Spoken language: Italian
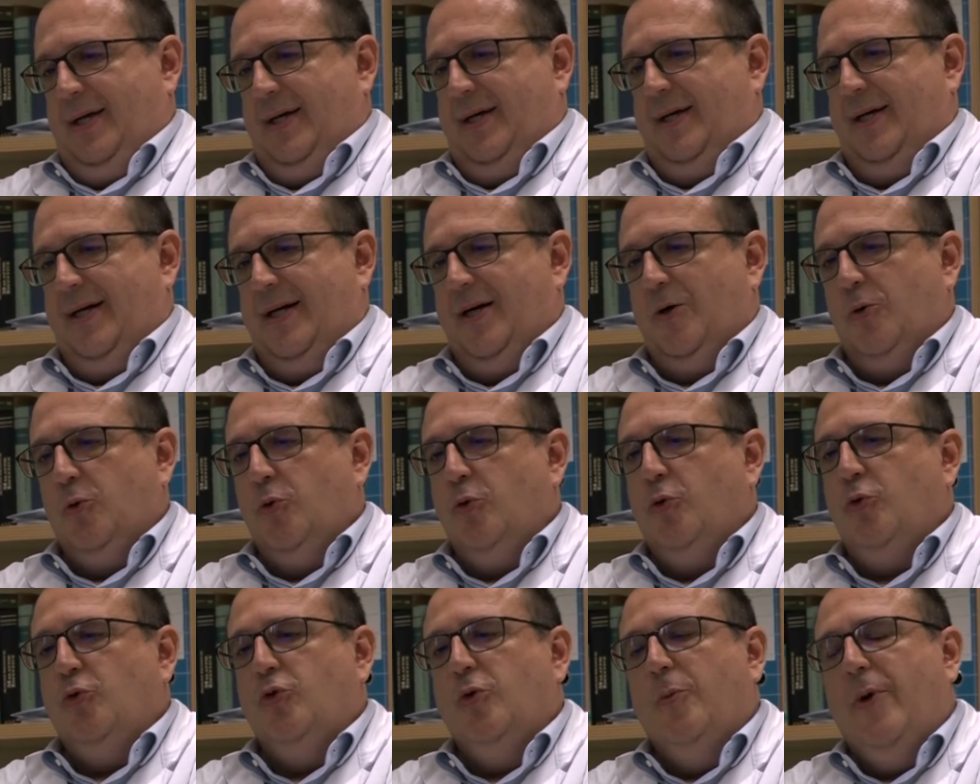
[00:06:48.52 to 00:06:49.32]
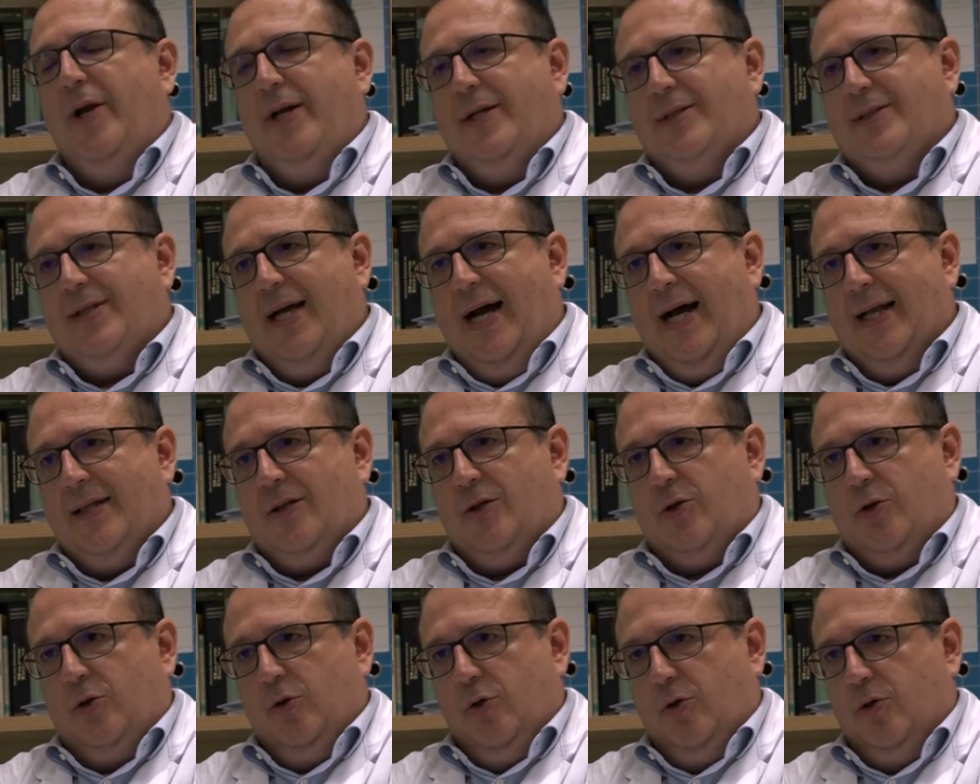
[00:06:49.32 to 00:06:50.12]
uh, un numero
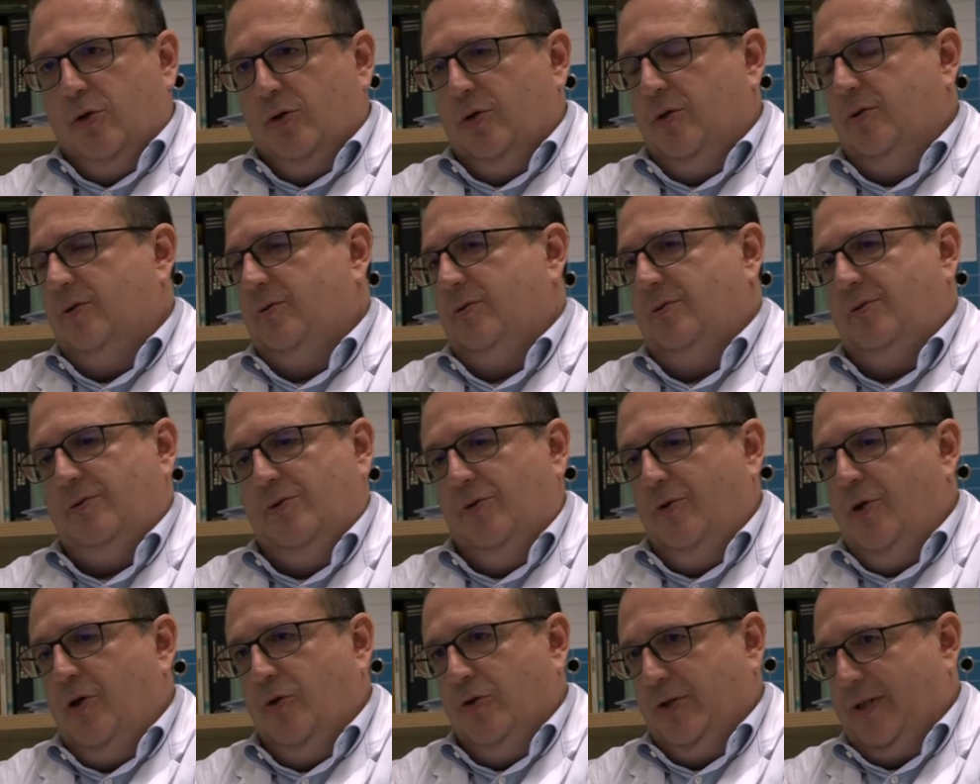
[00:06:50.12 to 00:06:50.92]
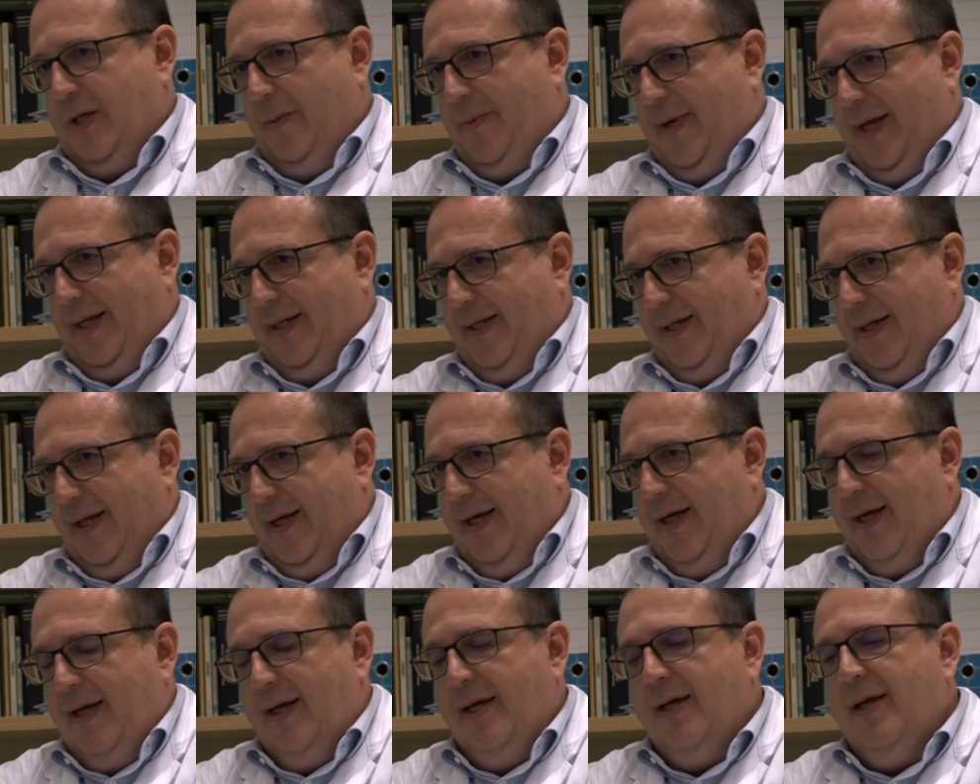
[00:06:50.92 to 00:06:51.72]
esatto non glielo saprei
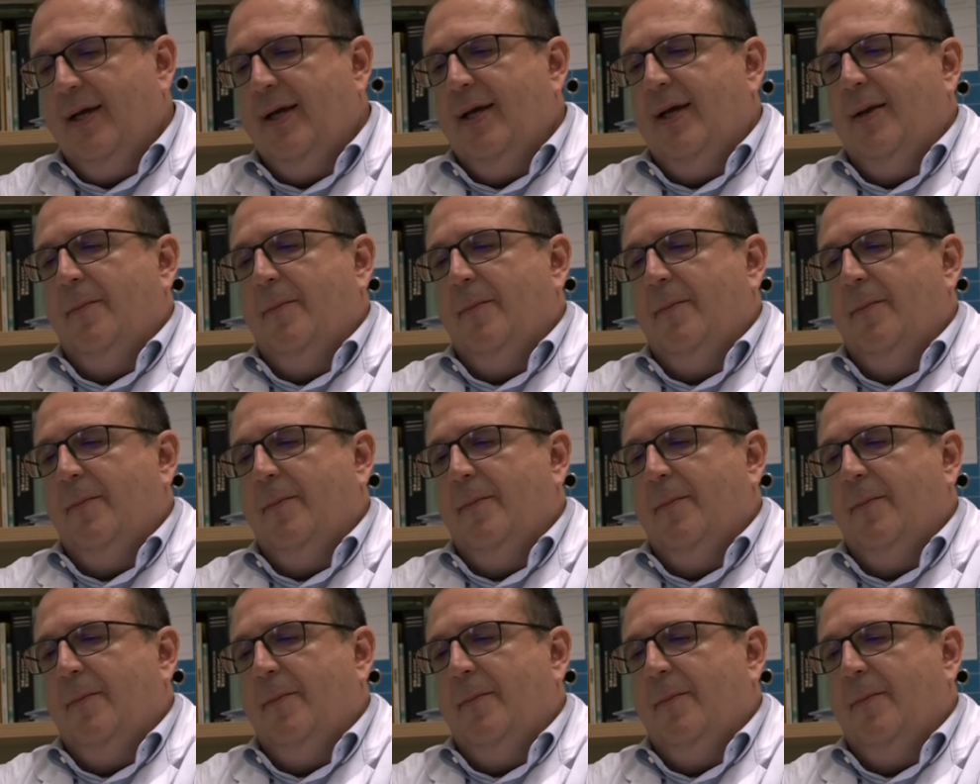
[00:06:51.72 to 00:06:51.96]
dire,